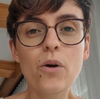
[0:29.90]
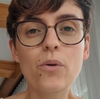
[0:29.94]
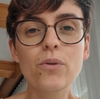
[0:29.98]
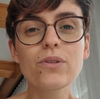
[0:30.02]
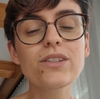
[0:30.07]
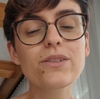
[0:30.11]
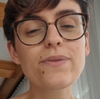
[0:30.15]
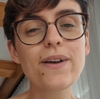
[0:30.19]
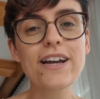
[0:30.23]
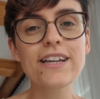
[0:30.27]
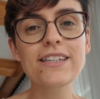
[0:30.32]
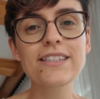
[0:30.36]

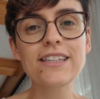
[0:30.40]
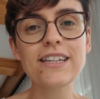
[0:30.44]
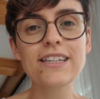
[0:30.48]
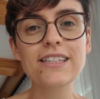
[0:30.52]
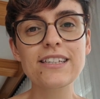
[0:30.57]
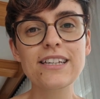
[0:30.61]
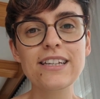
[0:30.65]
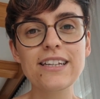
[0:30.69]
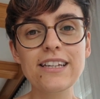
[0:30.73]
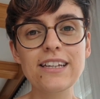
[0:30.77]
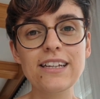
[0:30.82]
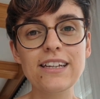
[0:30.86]
Und zwar ist das
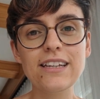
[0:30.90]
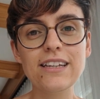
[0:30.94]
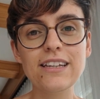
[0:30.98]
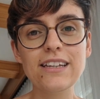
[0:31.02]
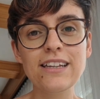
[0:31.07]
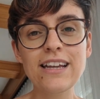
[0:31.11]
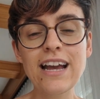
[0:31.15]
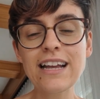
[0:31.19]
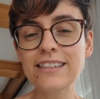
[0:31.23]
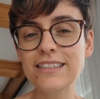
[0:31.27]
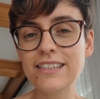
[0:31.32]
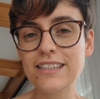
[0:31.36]
die
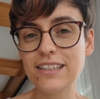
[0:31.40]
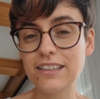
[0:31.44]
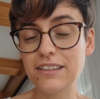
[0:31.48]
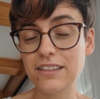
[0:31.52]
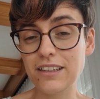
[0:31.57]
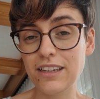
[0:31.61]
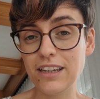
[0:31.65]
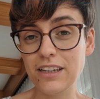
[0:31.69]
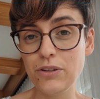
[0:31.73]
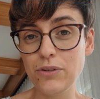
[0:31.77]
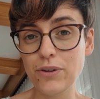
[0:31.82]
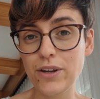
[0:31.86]

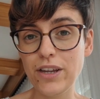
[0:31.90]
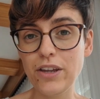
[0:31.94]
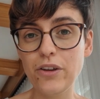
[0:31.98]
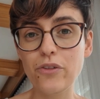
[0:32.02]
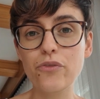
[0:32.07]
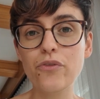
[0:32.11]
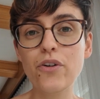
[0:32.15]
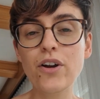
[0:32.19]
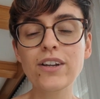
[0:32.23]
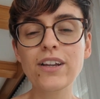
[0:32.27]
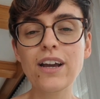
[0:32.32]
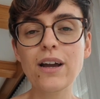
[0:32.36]
Jetzt-Trilogie
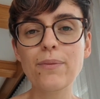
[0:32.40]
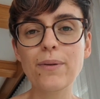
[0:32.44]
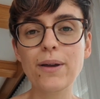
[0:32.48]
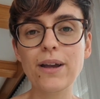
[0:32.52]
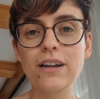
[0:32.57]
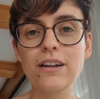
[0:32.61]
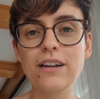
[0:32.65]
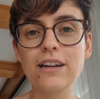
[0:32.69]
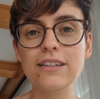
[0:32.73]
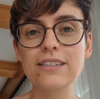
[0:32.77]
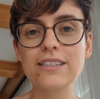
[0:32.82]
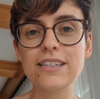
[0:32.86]
von
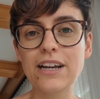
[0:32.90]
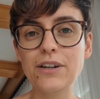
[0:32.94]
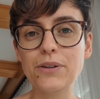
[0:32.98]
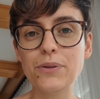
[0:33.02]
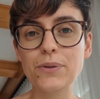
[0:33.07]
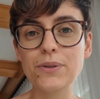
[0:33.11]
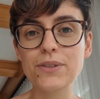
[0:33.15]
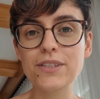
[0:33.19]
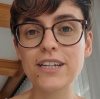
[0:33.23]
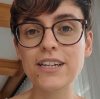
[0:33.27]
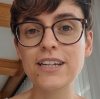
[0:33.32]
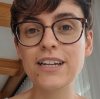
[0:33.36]
Gabriela
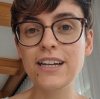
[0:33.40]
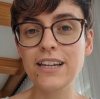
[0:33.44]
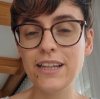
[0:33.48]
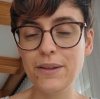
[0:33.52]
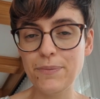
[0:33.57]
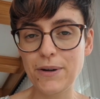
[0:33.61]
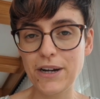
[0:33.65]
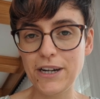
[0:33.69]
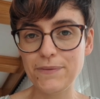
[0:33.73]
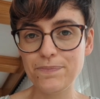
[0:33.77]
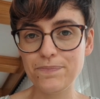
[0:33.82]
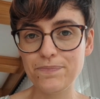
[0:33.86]
Santos de
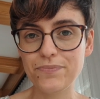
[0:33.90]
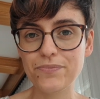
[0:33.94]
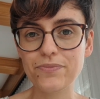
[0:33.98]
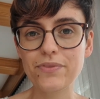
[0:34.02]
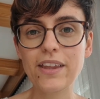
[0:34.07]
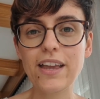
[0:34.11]
Lima.